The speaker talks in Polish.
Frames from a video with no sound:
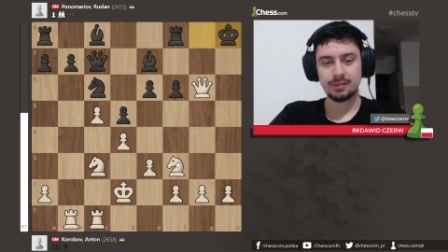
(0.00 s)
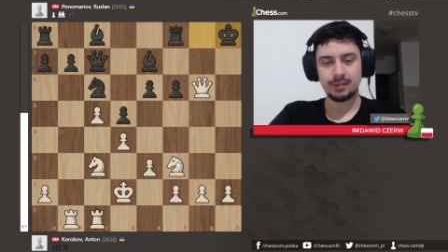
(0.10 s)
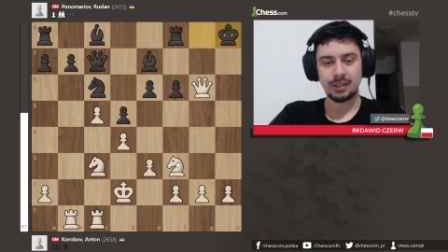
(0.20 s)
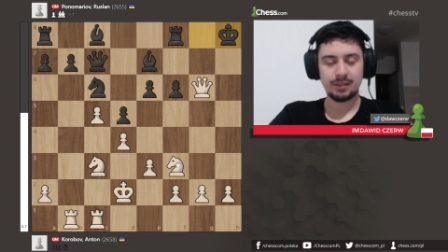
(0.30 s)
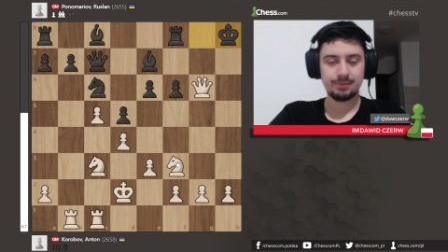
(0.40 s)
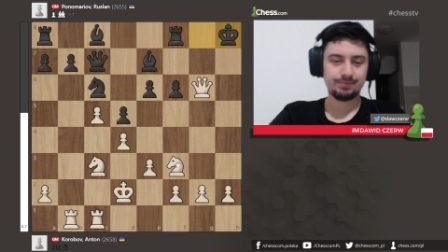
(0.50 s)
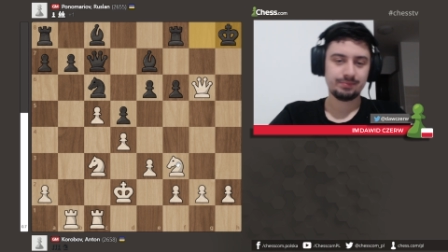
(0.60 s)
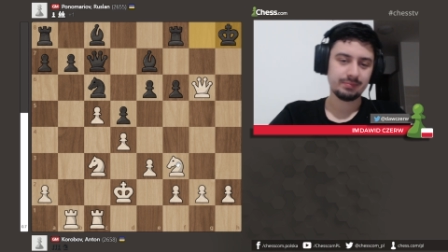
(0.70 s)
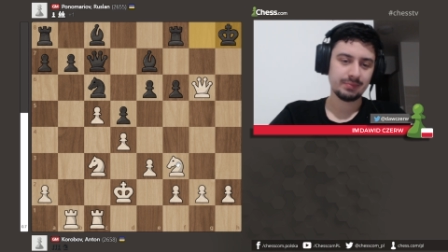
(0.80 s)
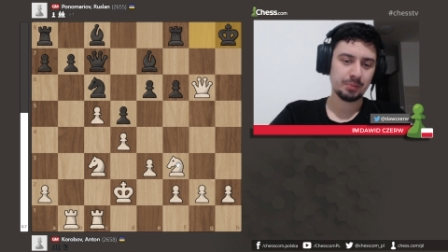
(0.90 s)
a
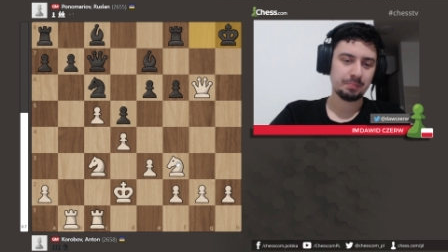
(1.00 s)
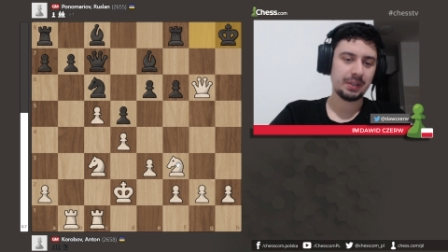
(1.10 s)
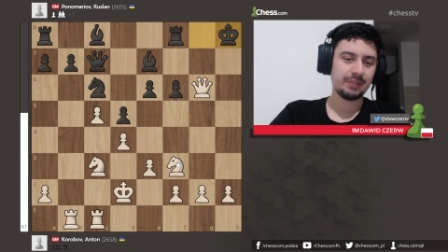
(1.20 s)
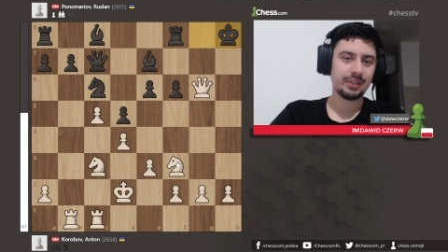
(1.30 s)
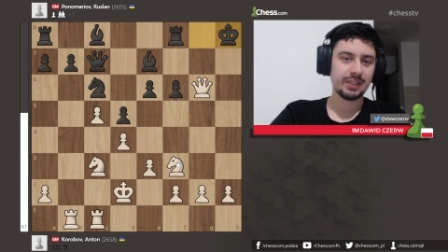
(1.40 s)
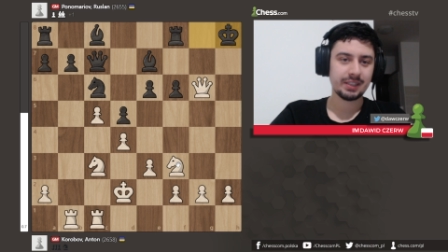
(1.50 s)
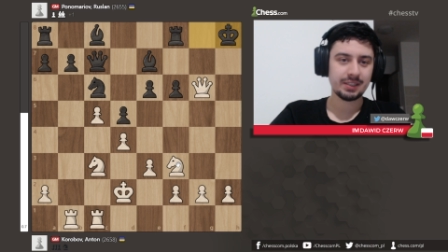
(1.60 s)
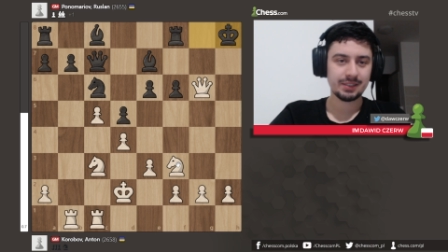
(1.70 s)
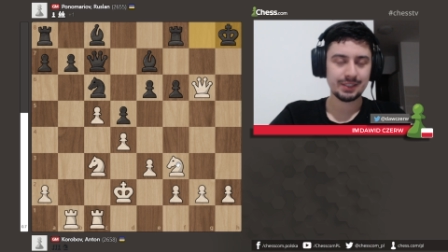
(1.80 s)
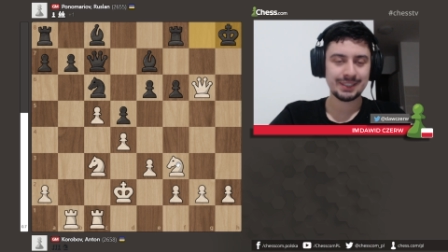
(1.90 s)
no prawie
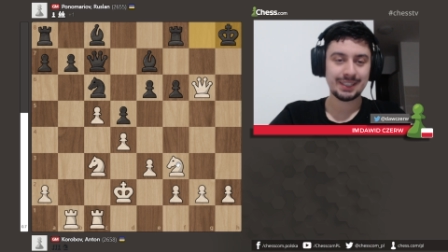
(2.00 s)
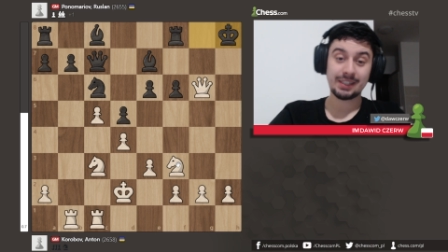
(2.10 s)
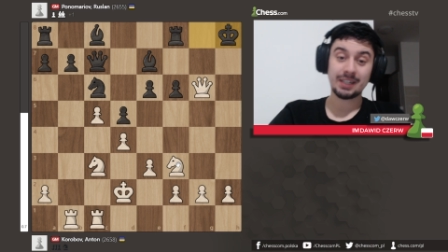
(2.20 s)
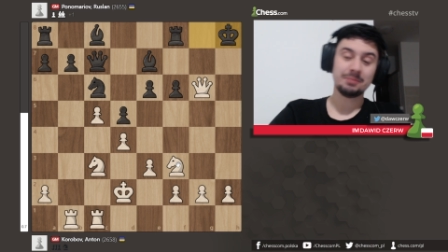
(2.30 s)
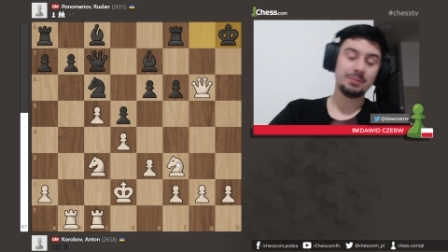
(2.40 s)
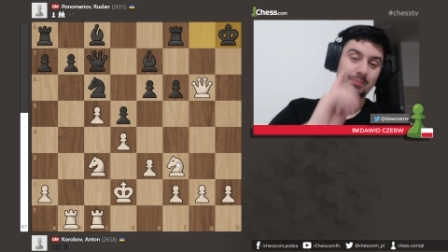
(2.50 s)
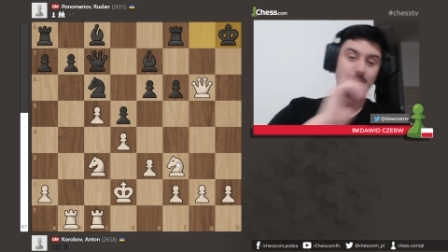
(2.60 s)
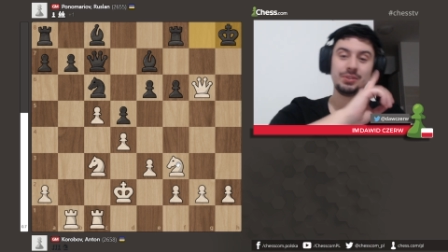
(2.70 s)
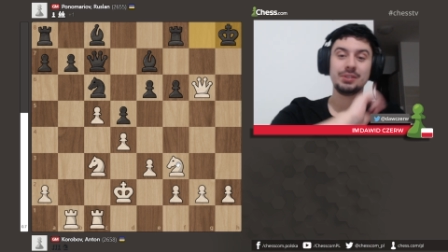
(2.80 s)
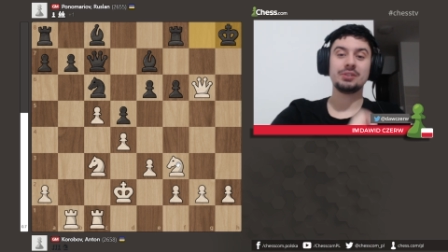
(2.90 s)
jak za darmo,
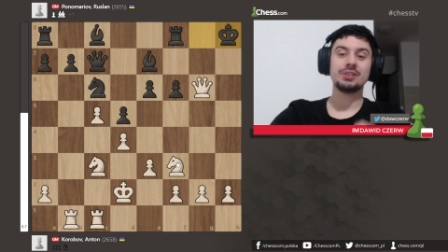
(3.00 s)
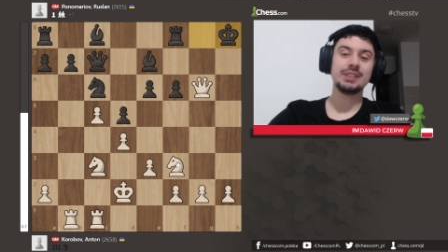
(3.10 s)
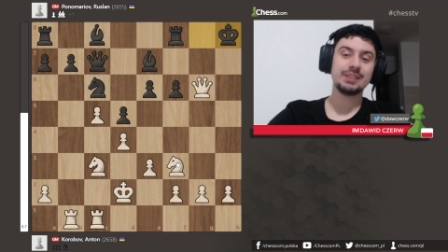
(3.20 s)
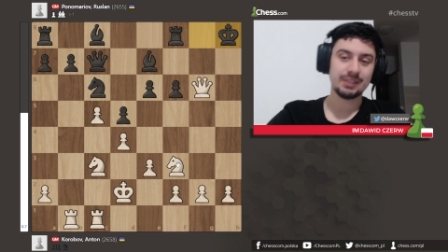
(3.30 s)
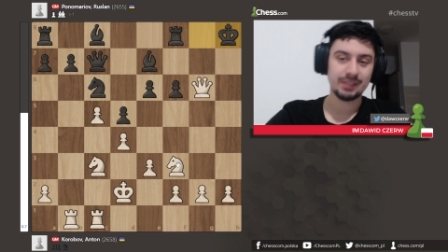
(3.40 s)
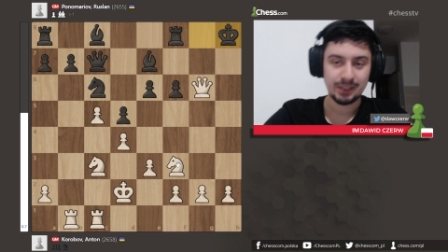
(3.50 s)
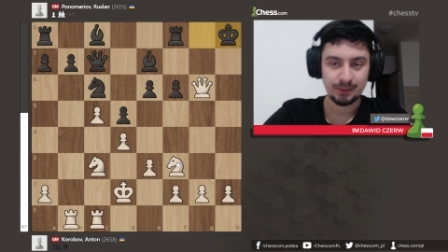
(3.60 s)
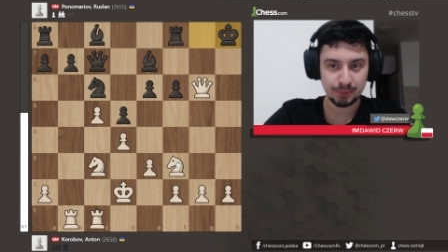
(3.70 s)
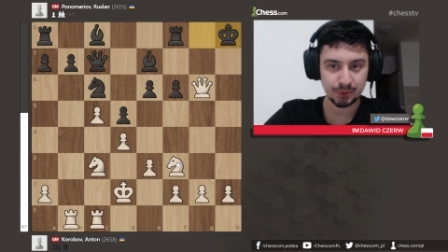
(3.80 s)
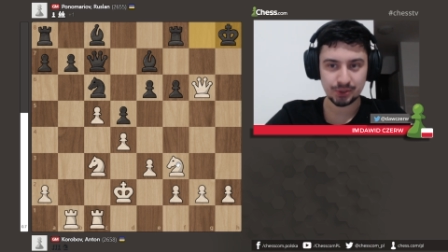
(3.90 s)
bo tylko jeden
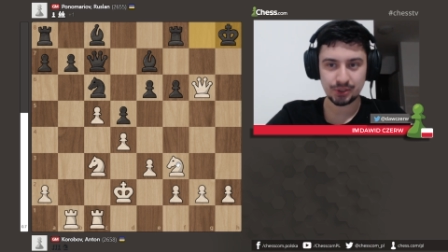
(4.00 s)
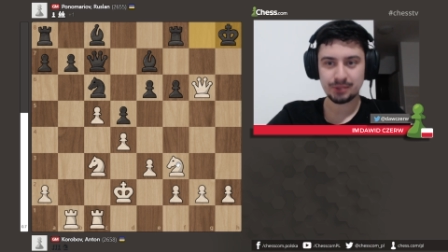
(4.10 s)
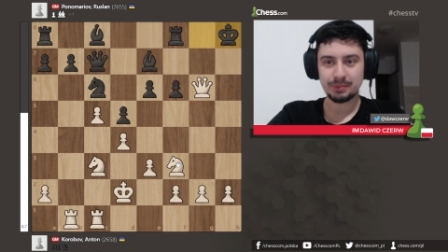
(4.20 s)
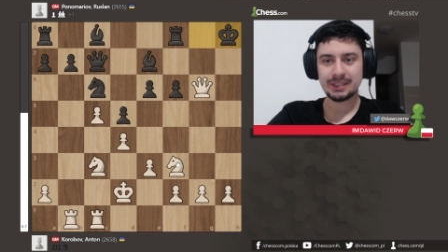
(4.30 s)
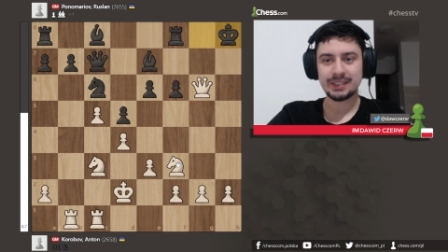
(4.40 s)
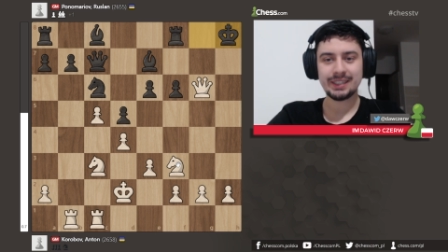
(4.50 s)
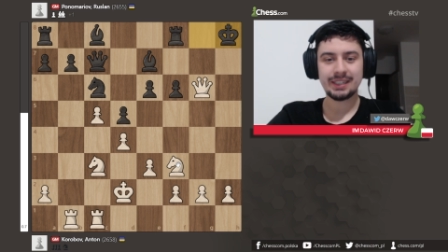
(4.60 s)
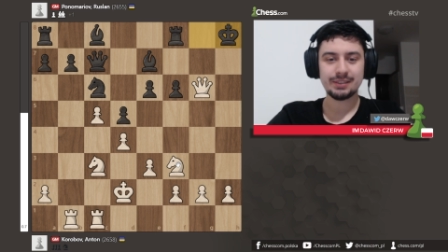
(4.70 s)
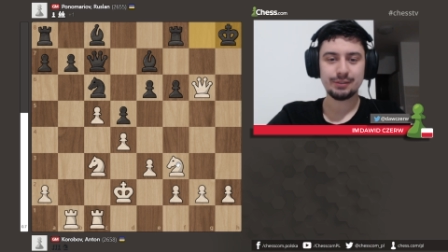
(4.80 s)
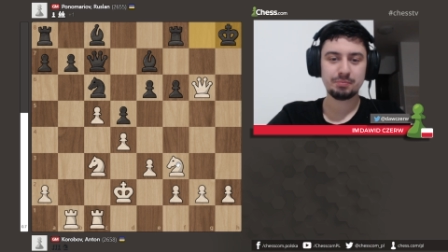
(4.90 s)
punkcik
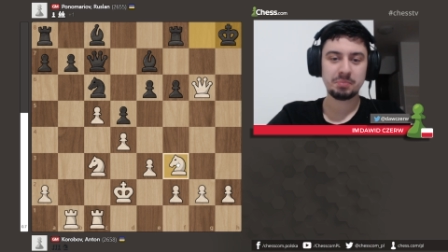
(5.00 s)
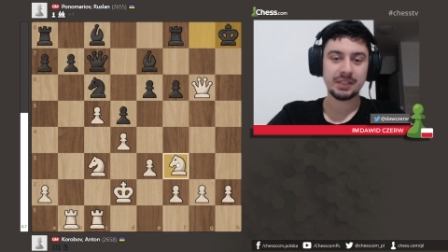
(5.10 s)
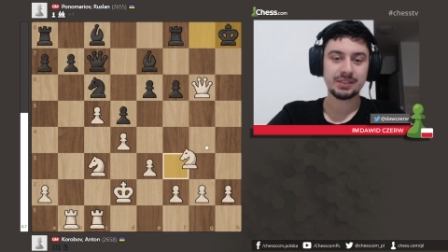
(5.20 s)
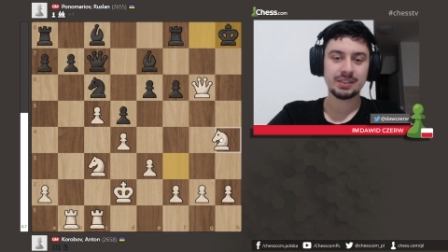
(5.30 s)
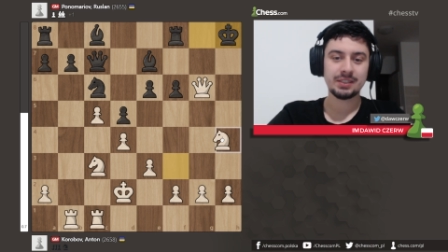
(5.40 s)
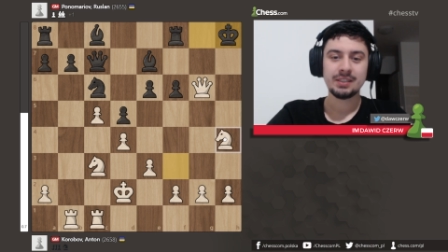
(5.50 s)
materialny w plecy